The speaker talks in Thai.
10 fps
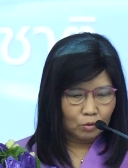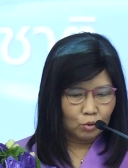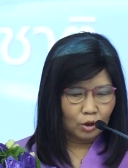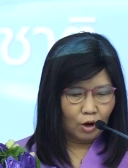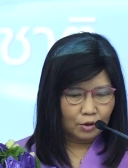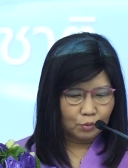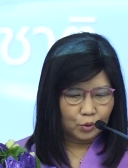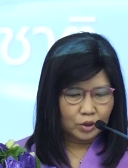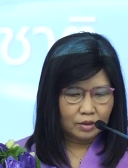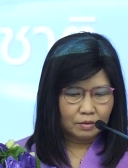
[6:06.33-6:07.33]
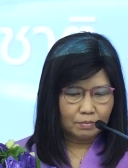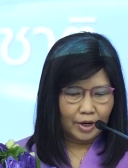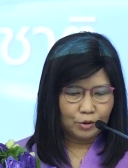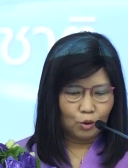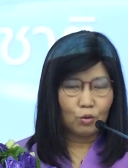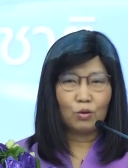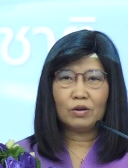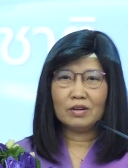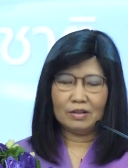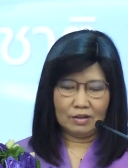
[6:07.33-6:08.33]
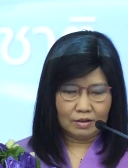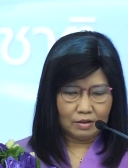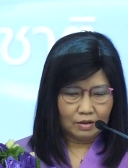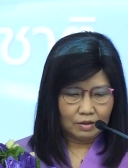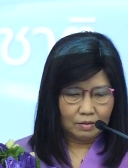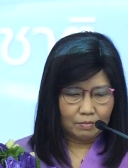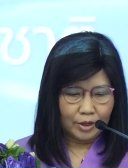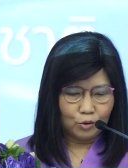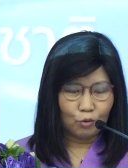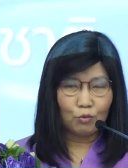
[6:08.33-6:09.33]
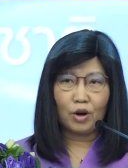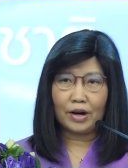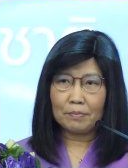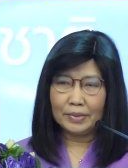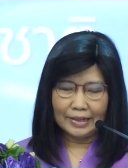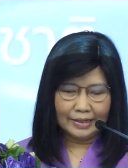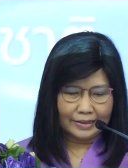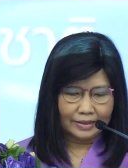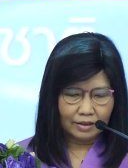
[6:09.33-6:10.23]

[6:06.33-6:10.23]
คุณกรวุฒิ บรรยงวรพินิจ